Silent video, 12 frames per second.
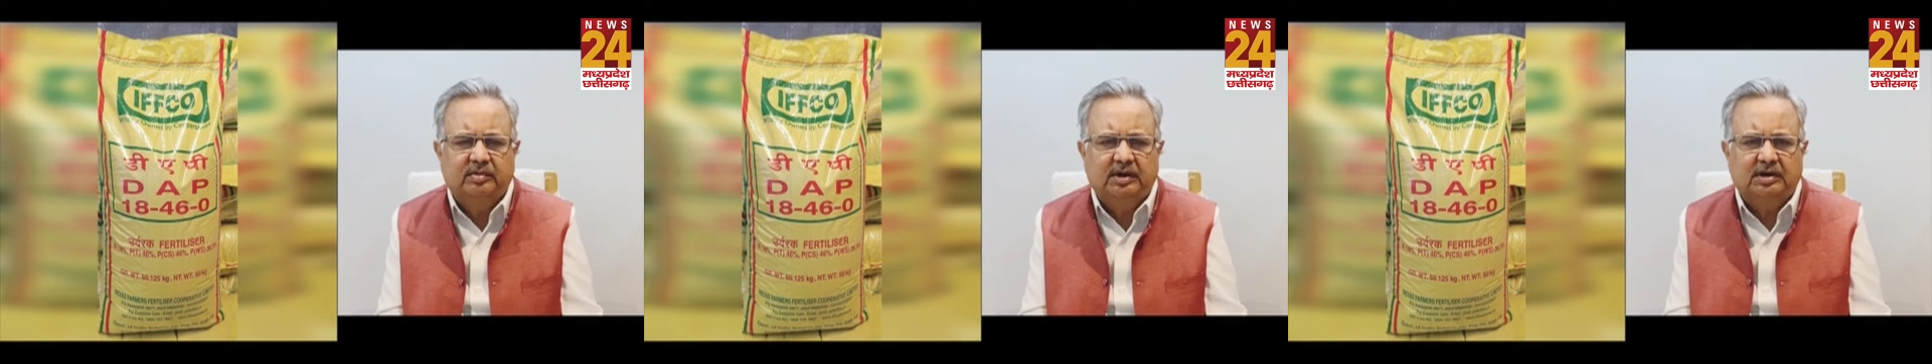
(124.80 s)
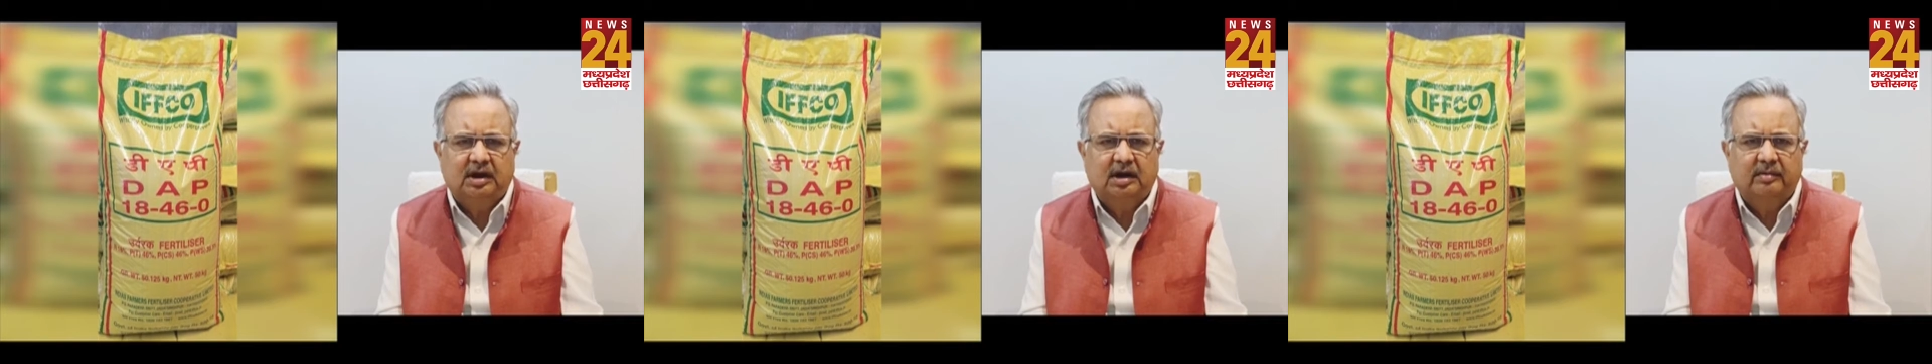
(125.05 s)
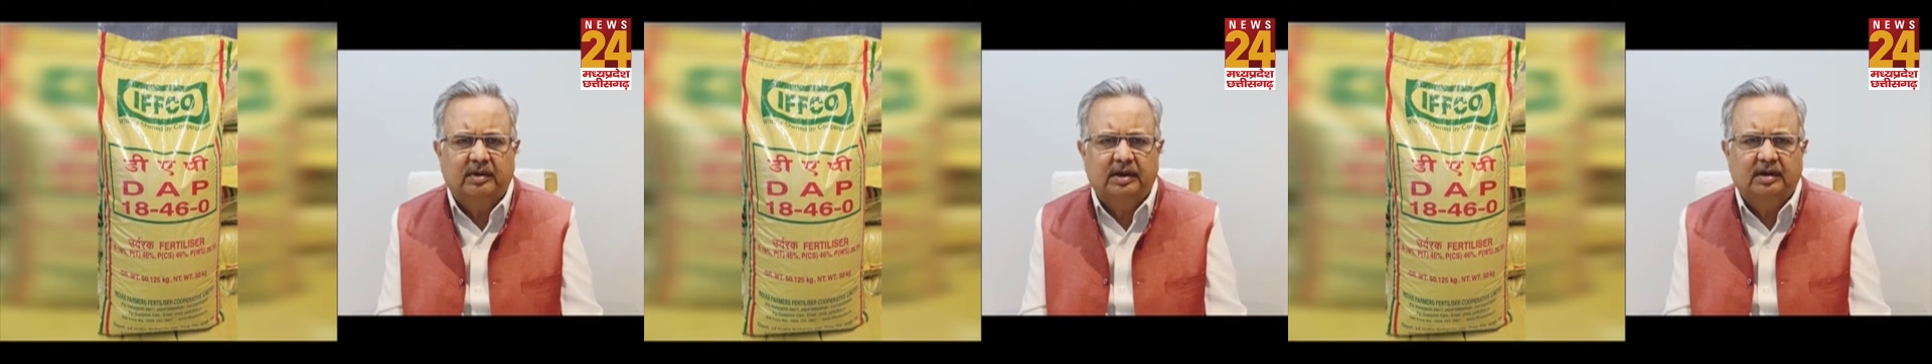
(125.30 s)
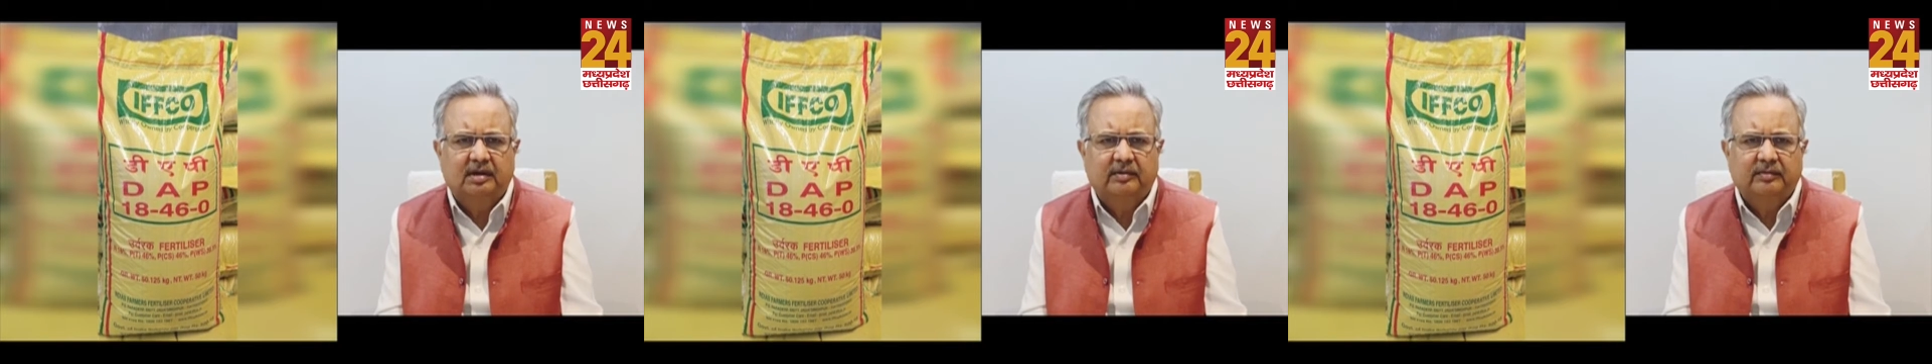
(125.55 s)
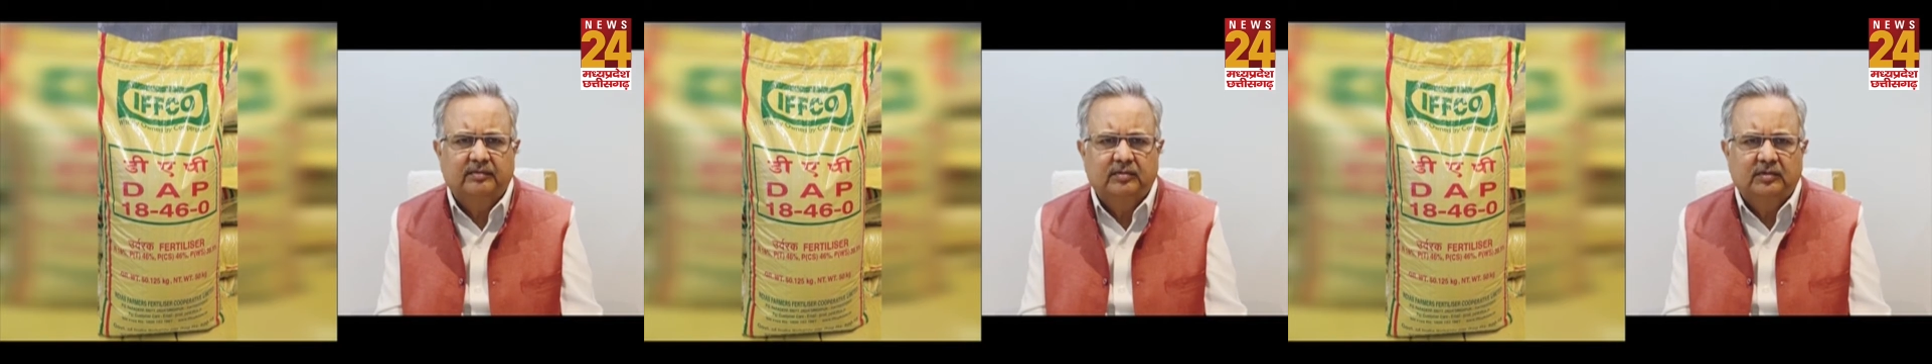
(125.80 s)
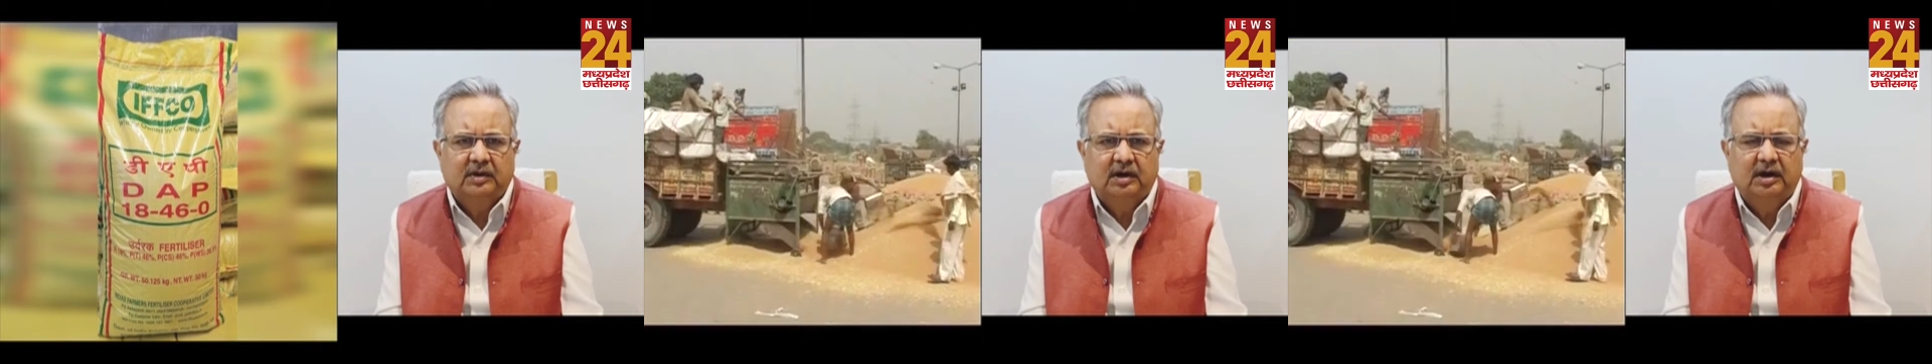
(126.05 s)
बाजार में
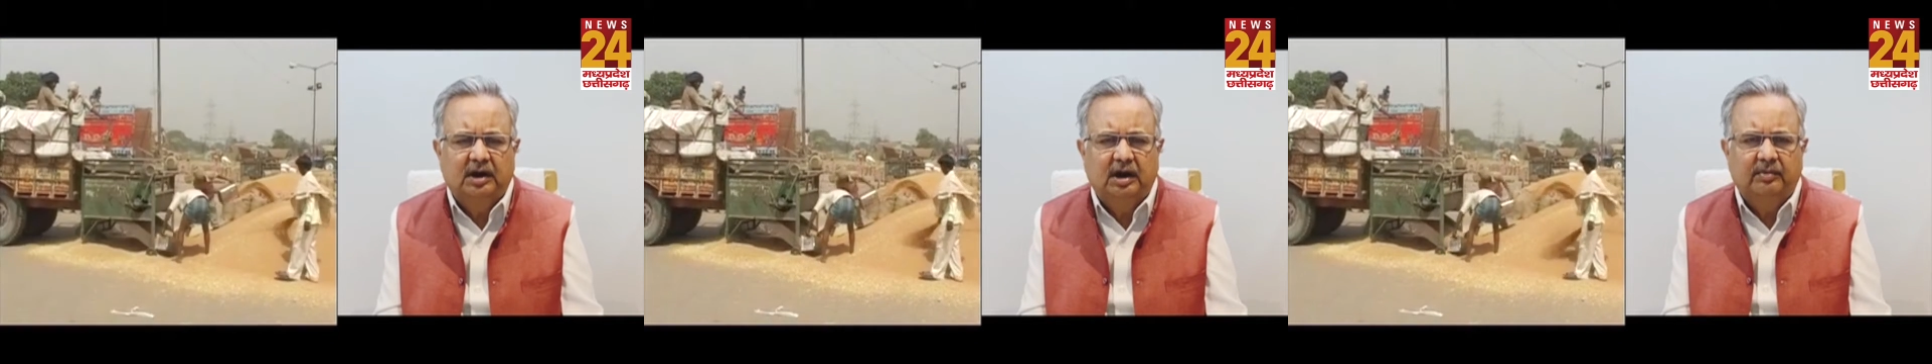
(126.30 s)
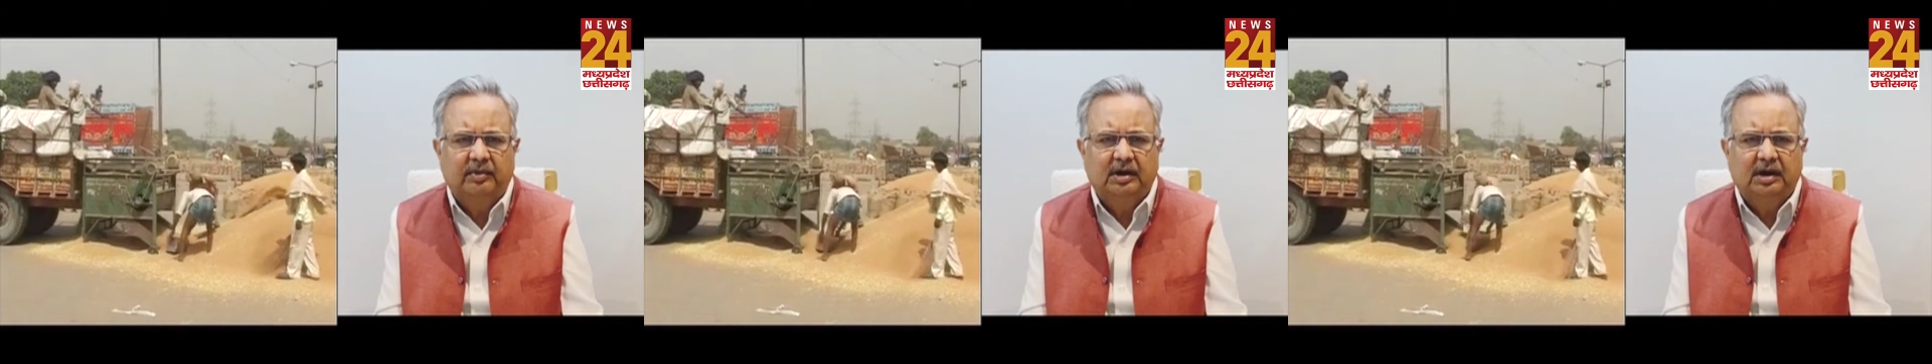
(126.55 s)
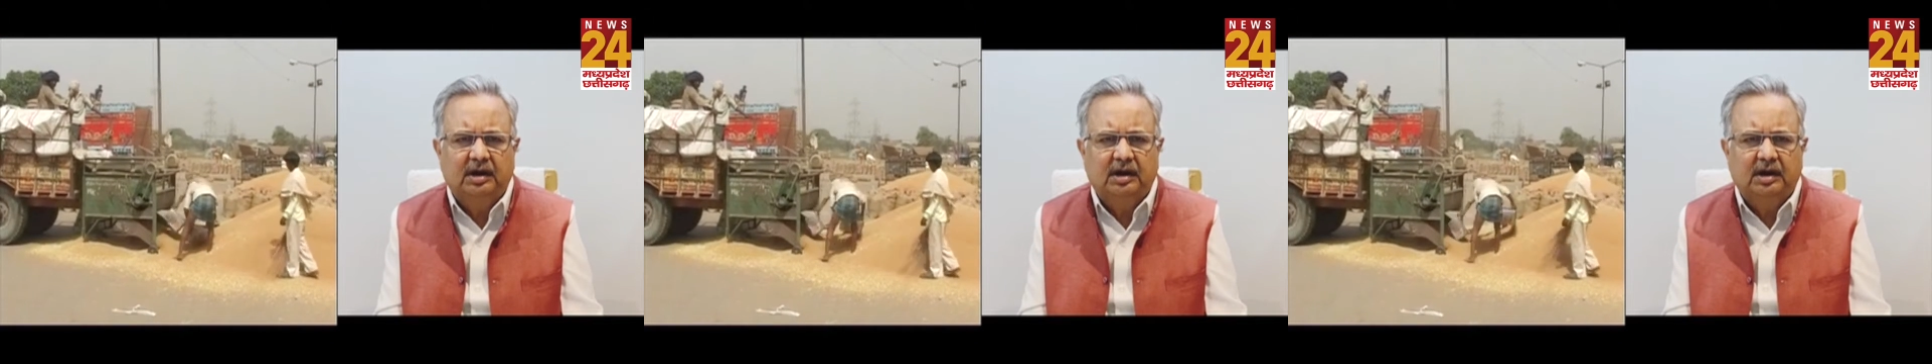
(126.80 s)
डीएपी की